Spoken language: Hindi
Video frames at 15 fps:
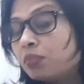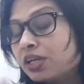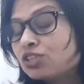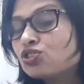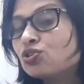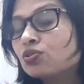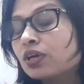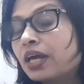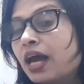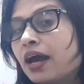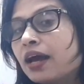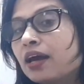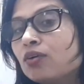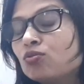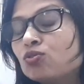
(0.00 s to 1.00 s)
बच्चे क्या
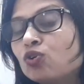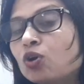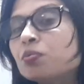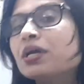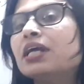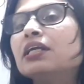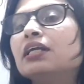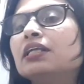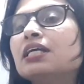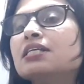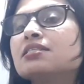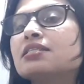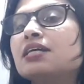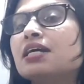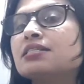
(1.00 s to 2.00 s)
है उनको भी ये
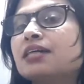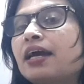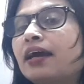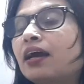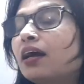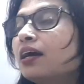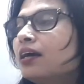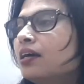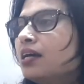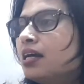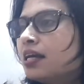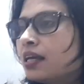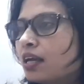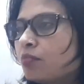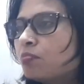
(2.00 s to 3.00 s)
निर्देश दिया जाएगा
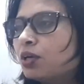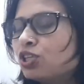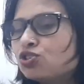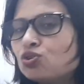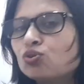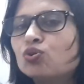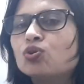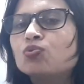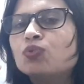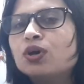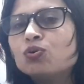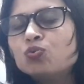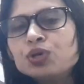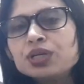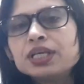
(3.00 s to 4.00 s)
कि बच्चों को
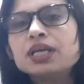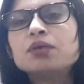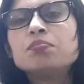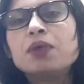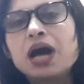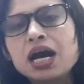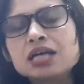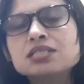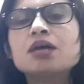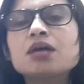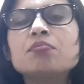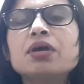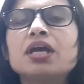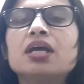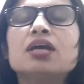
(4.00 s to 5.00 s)
वह उनकी
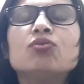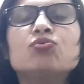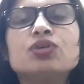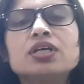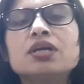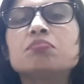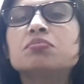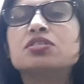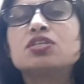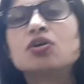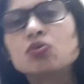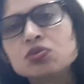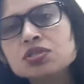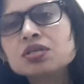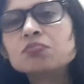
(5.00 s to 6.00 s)
भाषा में ही उनके
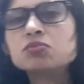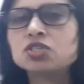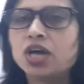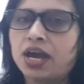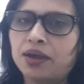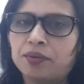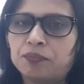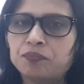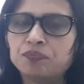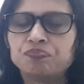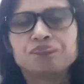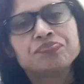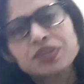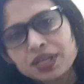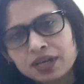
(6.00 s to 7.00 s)
विषय को समझाएं
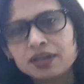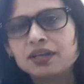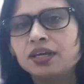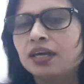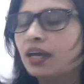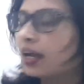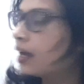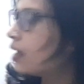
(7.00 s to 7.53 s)
ठीक